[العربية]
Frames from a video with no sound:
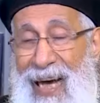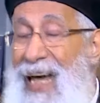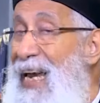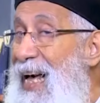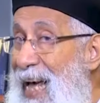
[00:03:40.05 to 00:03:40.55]

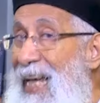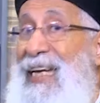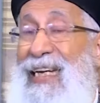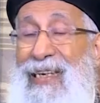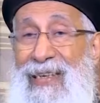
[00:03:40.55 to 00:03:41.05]
انا
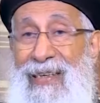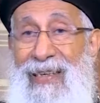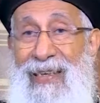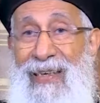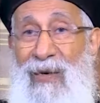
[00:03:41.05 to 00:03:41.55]
غني
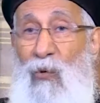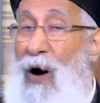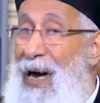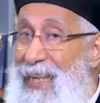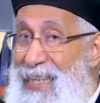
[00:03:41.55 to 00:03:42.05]

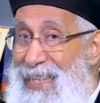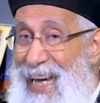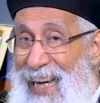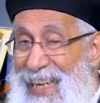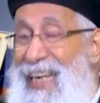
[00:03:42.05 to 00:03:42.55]
وقد
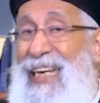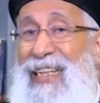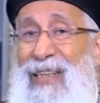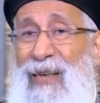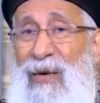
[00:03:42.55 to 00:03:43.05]
استغنيت